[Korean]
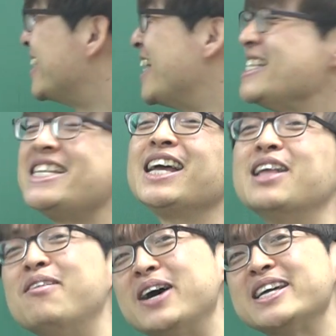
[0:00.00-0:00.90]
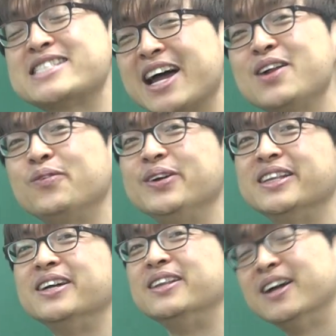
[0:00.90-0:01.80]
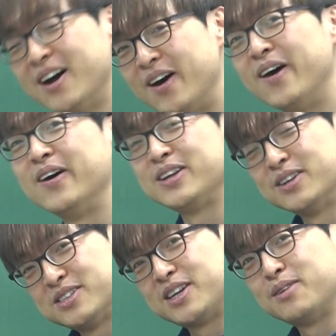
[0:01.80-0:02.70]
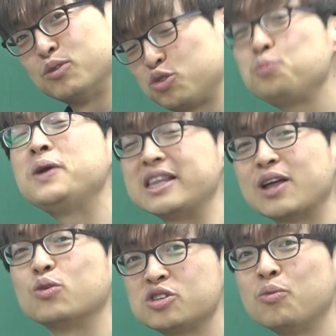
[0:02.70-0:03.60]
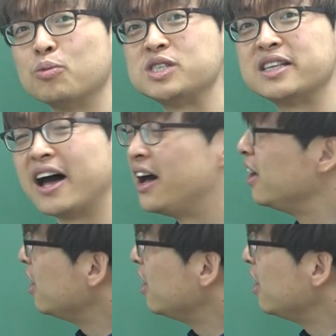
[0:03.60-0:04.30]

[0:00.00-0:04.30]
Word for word: 자 흰색 나방이 살고 있는 어 이런 이제 뭐 숲이 있다고 쳐봅시다.